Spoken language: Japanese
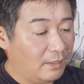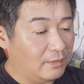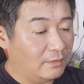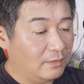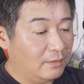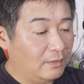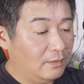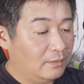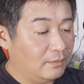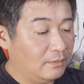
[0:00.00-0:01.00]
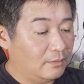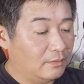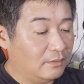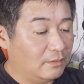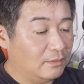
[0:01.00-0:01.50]
はい。
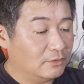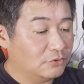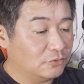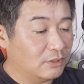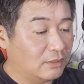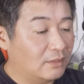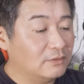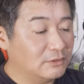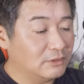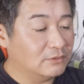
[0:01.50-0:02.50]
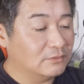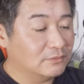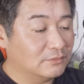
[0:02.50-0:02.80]
えー、そんな感じです。